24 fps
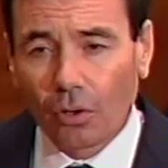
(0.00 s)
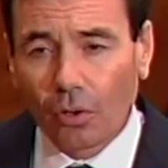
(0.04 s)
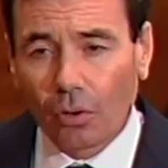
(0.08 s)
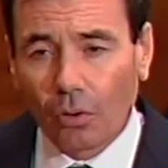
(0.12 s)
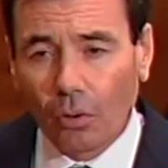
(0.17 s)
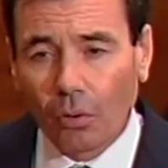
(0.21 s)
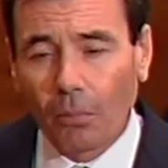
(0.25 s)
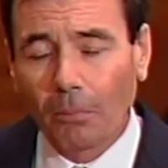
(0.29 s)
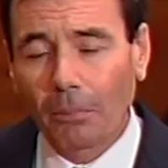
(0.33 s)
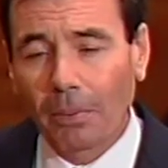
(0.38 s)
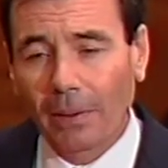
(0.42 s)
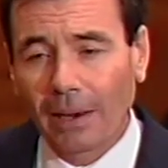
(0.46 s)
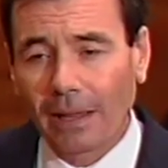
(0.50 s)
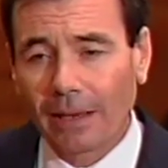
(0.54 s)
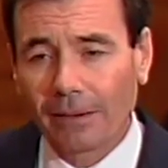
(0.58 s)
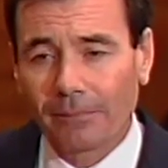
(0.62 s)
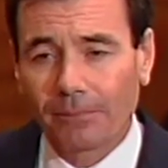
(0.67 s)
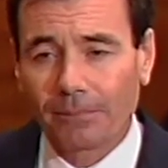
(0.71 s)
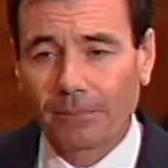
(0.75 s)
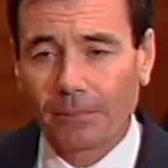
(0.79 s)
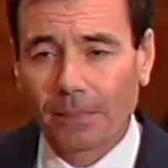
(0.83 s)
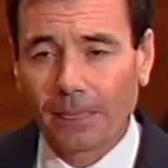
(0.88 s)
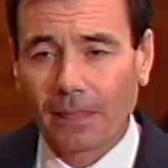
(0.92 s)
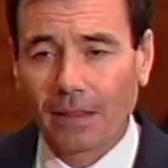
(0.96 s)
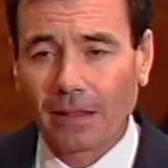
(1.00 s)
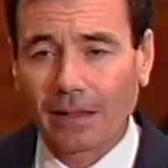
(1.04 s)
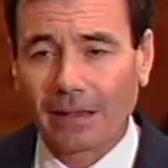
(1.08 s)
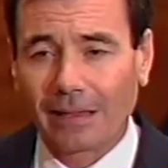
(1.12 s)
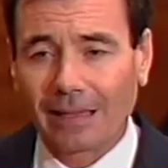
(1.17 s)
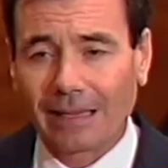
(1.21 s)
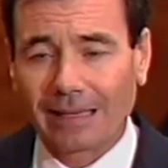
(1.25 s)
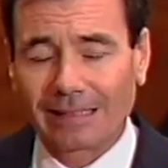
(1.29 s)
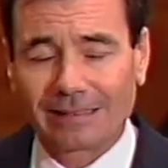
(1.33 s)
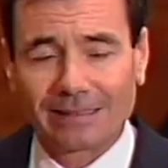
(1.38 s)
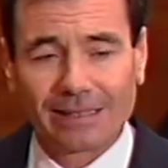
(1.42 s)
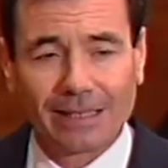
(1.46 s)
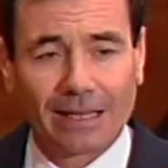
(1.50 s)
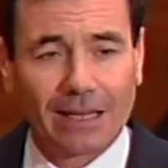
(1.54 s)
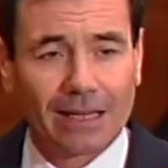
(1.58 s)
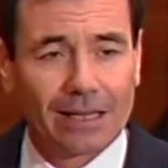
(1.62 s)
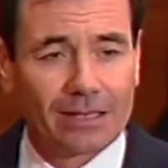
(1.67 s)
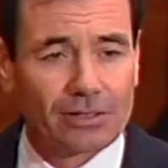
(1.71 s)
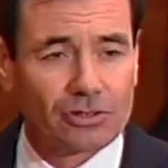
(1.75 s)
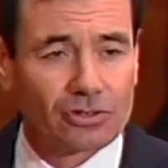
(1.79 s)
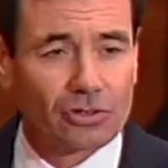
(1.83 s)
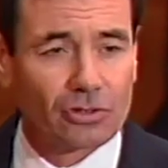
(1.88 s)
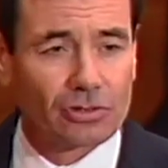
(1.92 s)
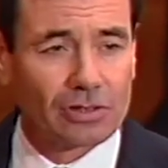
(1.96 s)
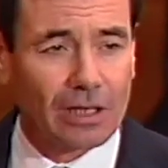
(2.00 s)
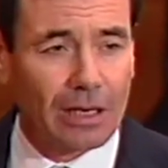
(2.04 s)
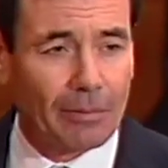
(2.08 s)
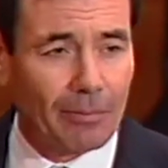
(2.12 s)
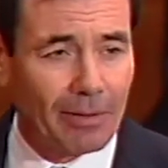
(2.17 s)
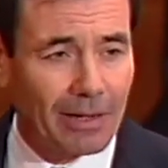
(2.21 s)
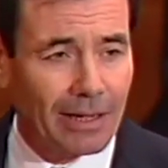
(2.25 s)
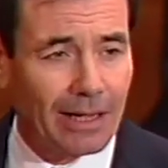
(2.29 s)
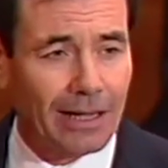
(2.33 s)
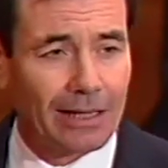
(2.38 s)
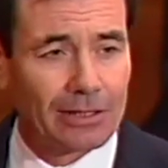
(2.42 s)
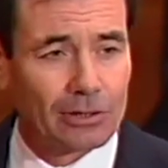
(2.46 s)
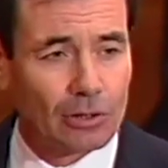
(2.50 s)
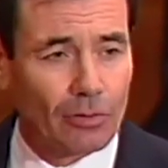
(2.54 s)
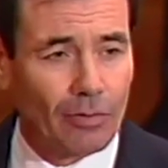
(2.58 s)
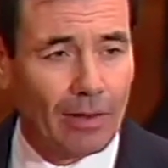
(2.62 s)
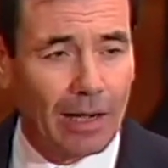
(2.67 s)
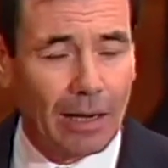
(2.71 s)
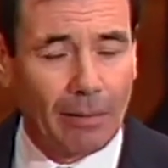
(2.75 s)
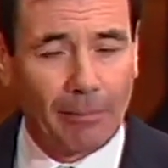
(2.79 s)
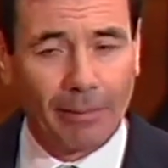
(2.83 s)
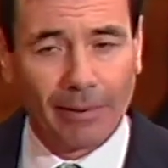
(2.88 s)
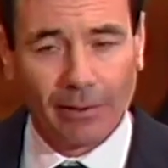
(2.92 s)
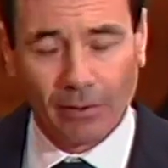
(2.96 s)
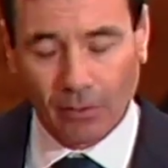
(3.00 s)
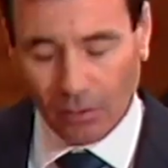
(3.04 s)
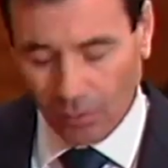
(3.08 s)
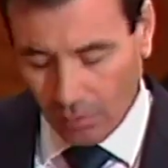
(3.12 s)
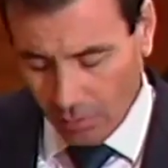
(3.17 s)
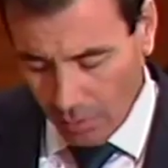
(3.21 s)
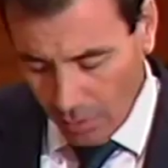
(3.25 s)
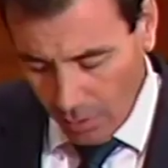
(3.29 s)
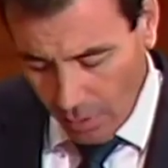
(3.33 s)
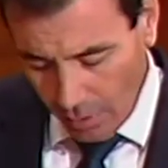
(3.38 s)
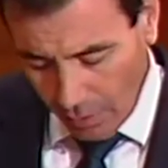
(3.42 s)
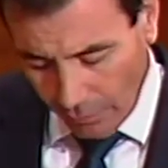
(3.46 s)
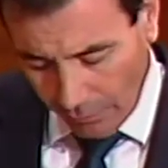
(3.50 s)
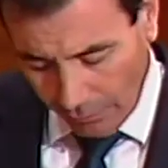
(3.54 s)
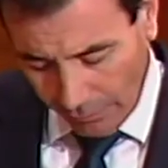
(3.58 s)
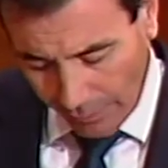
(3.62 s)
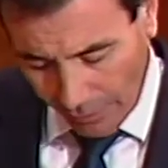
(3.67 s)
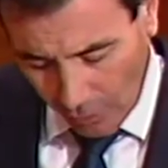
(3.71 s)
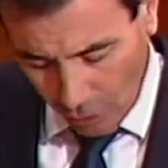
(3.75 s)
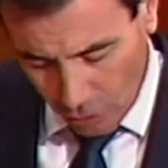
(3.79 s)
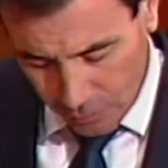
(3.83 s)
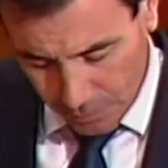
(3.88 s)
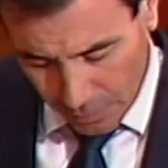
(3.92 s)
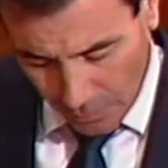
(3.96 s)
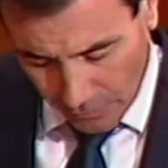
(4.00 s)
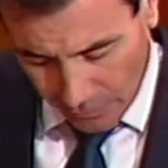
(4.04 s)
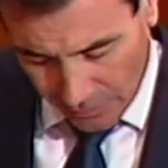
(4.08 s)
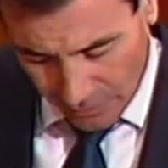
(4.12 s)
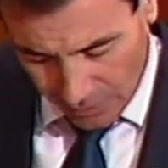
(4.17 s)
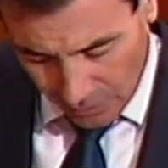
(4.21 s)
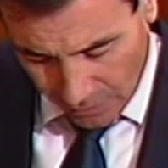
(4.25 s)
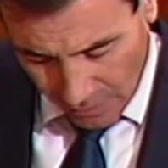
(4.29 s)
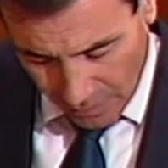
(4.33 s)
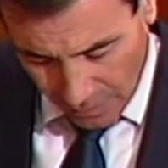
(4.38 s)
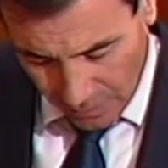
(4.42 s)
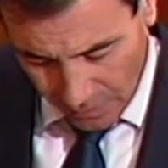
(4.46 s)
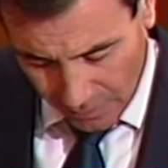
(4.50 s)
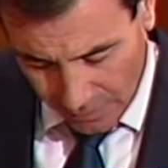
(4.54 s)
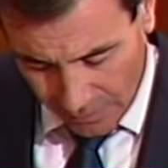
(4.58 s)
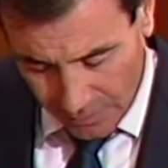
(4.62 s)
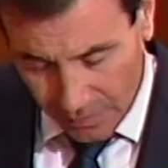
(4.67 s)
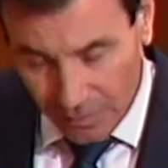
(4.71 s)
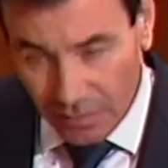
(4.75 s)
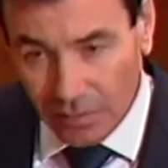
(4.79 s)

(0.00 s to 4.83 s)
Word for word: Un plan que se ha hecho trabajando de la mano de los profesionales.